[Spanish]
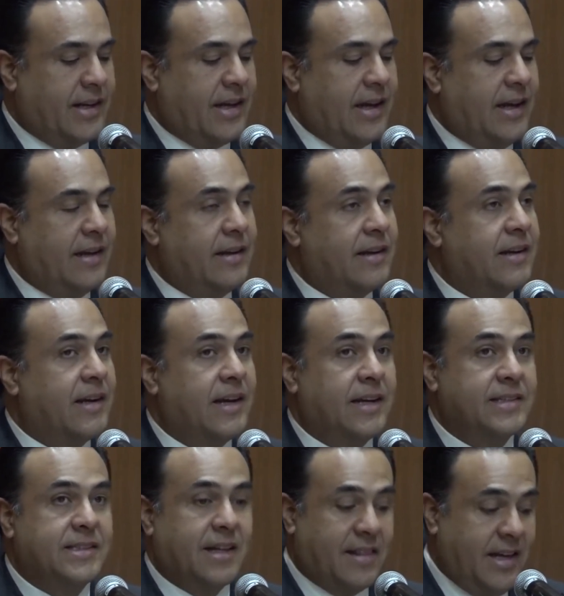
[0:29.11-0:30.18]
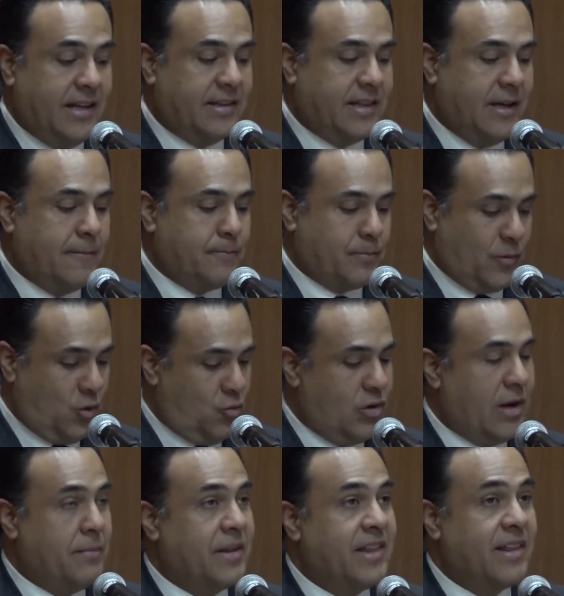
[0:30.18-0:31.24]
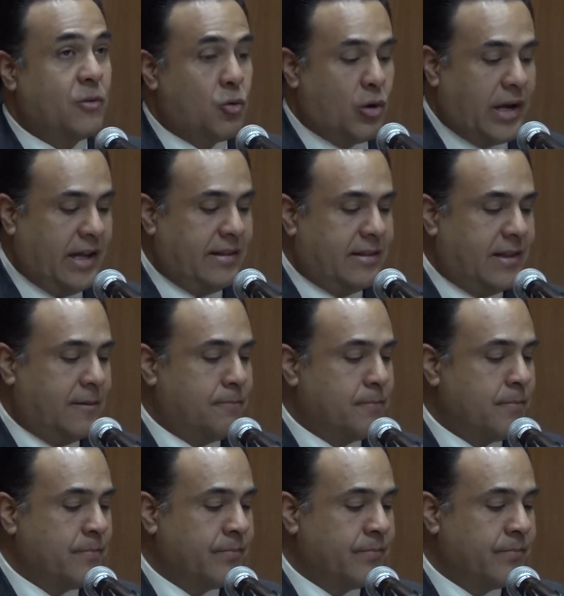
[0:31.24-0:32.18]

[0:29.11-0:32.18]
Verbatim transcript: que, en que se dicte una medida urgente.